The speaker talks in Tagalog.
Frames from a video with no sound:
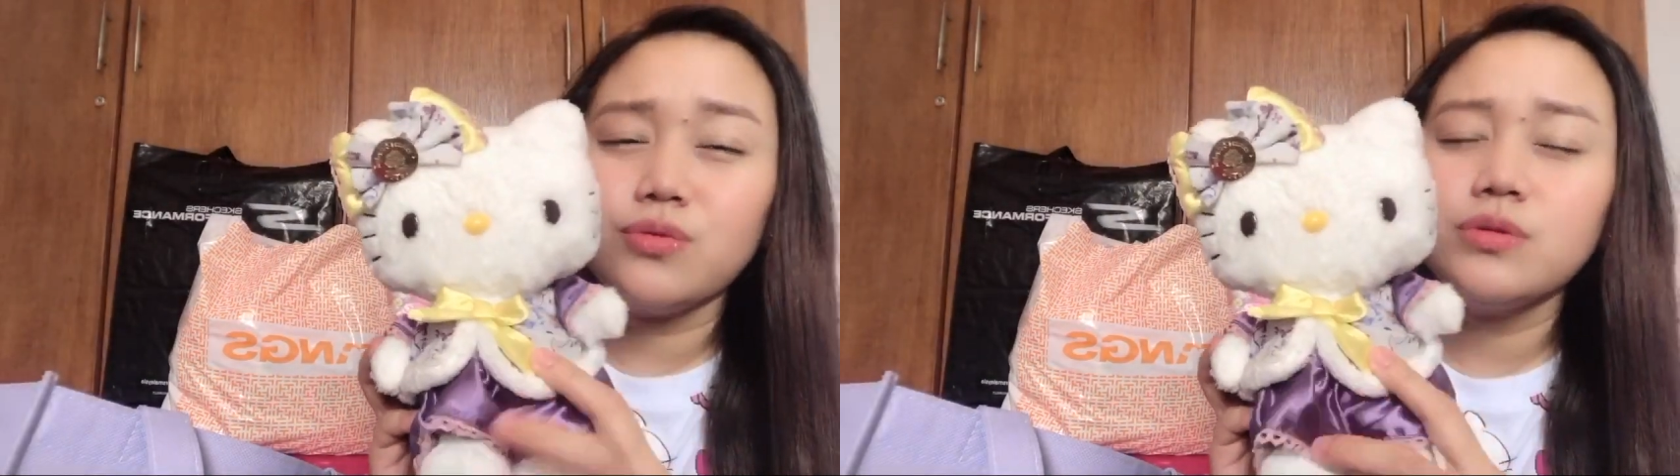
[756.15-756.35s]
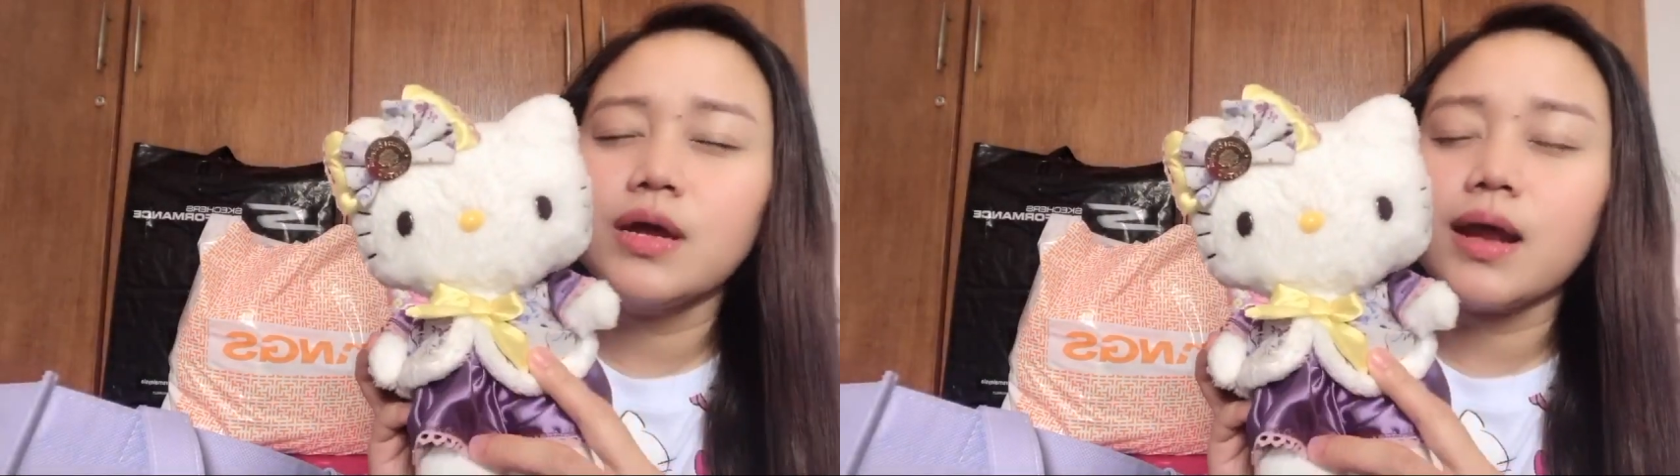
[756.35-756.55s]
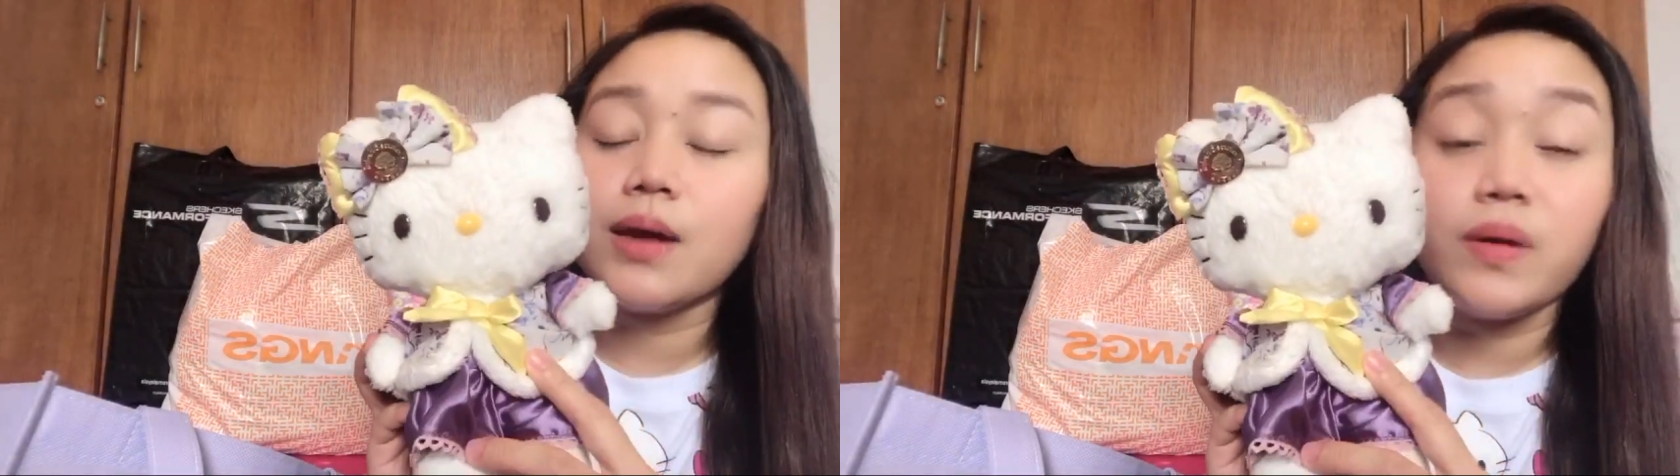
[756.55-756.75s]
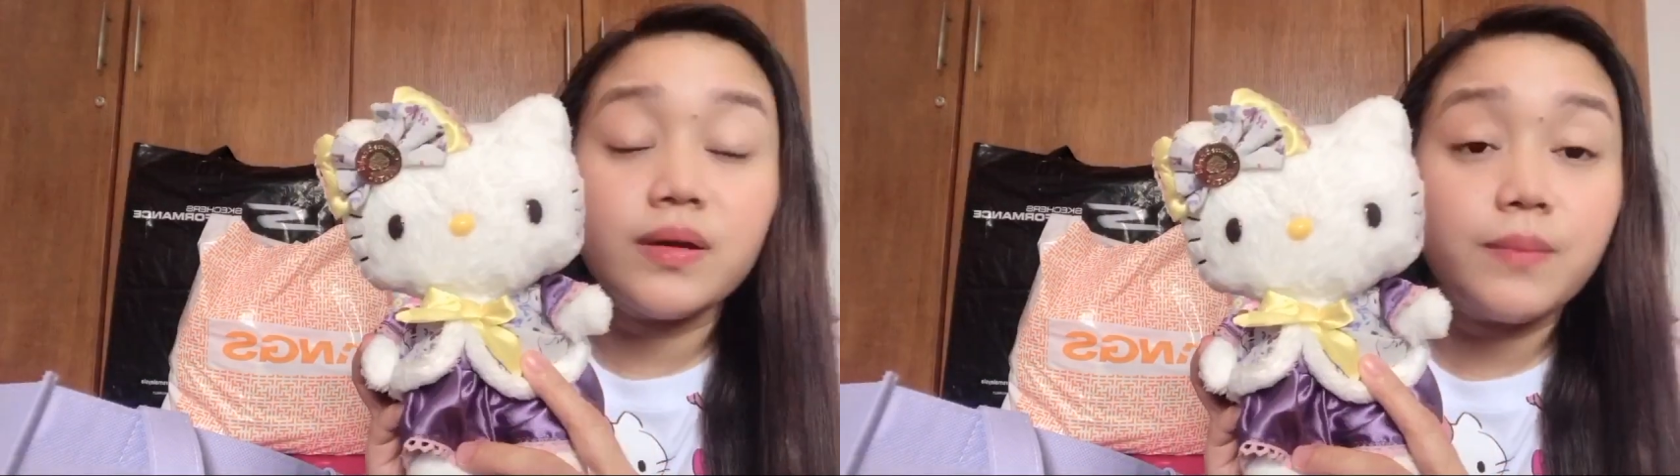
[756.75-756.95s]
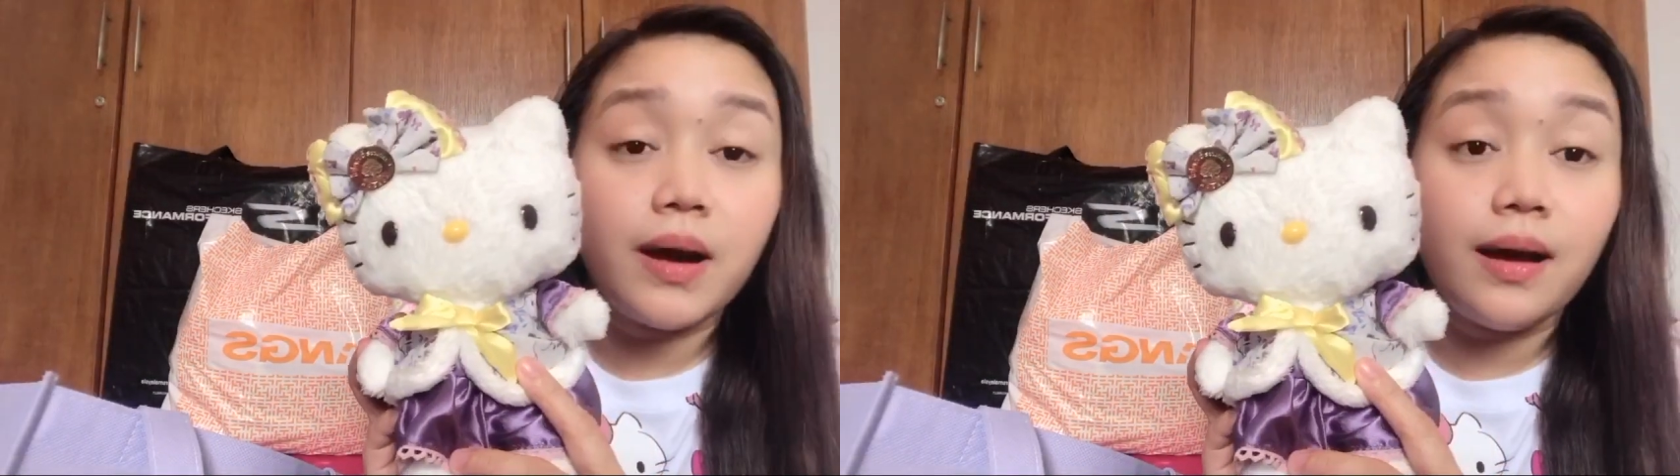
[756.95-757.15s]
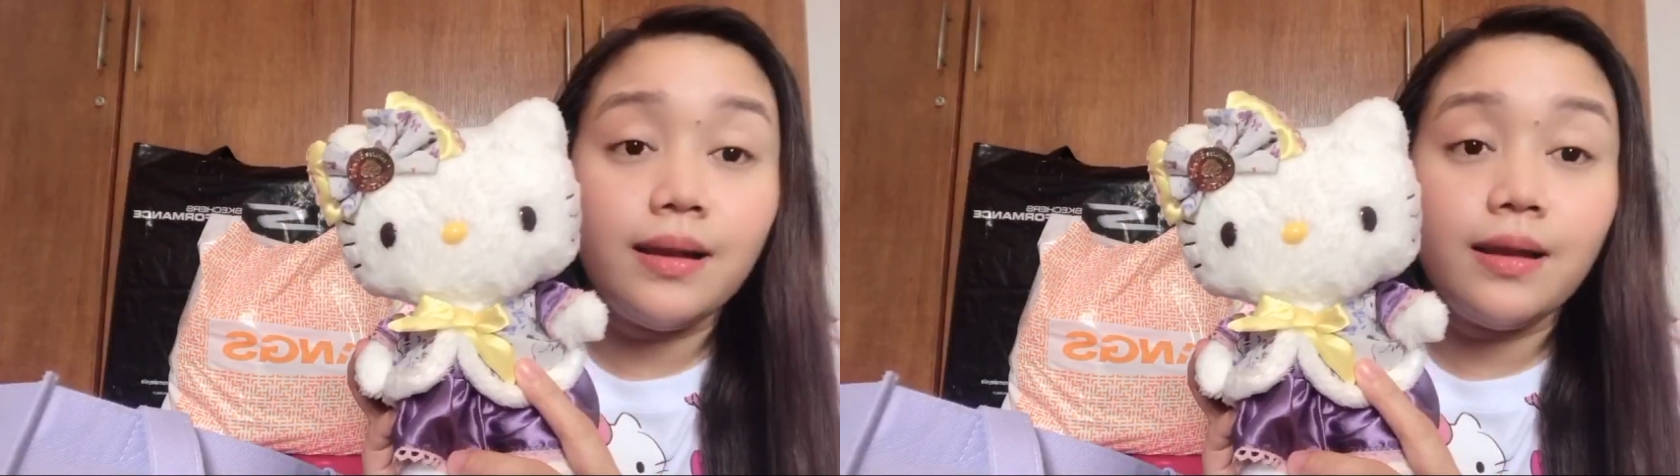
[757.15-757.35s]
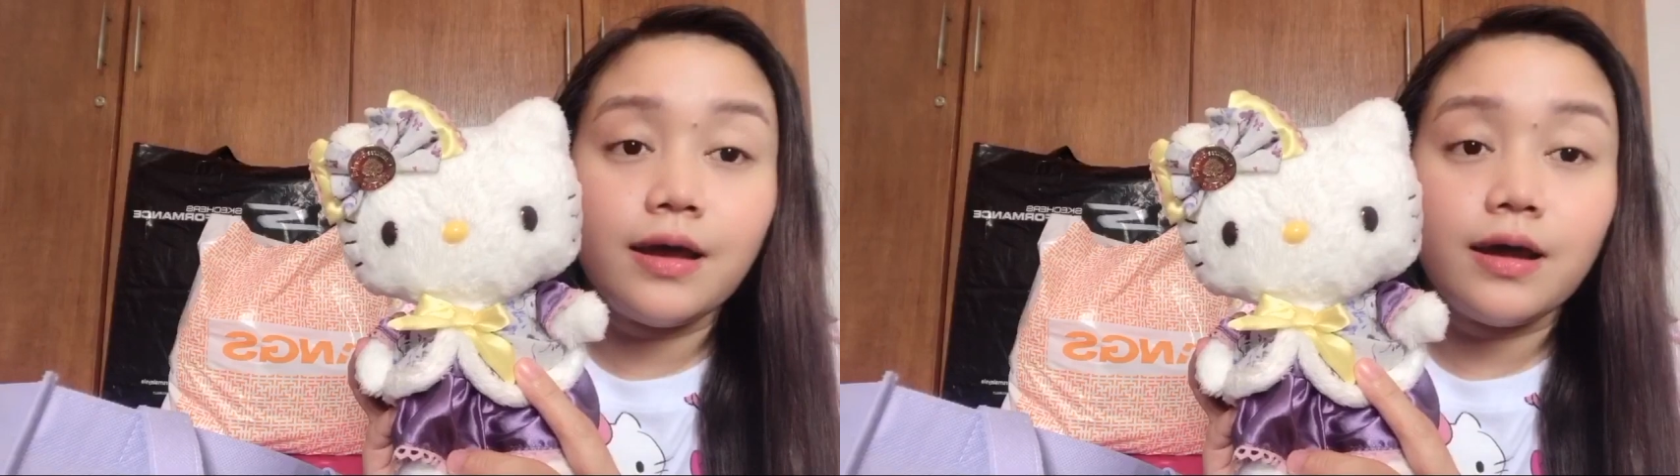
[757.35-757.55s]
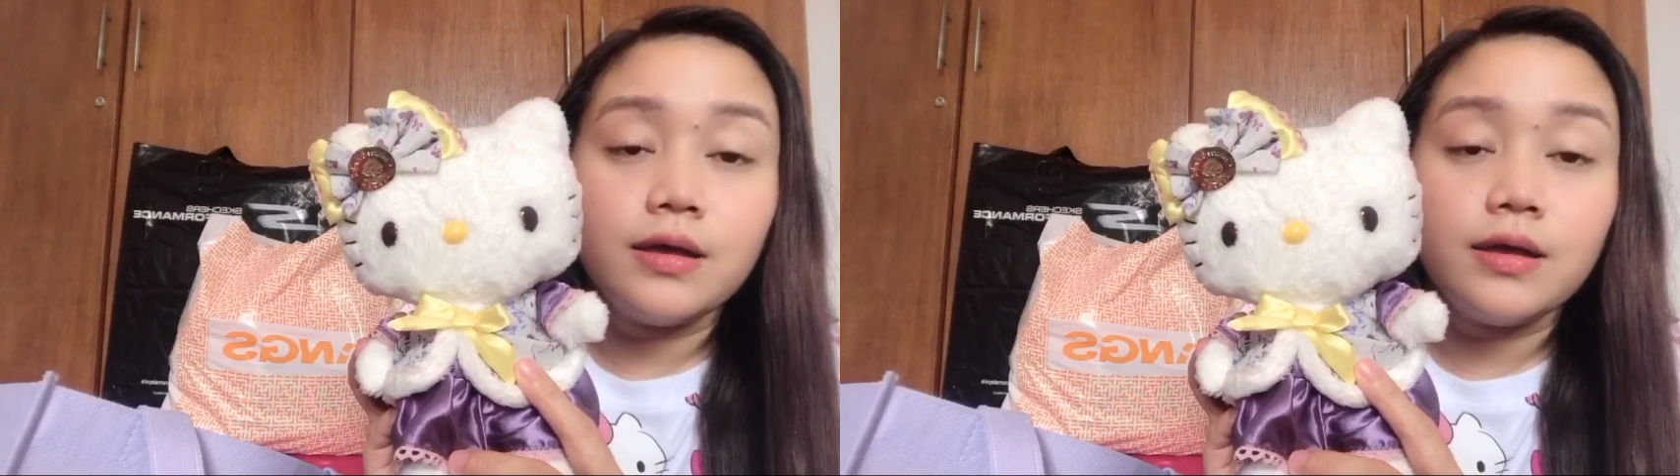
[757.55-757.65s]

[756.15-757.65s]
grabe, ang mahal na.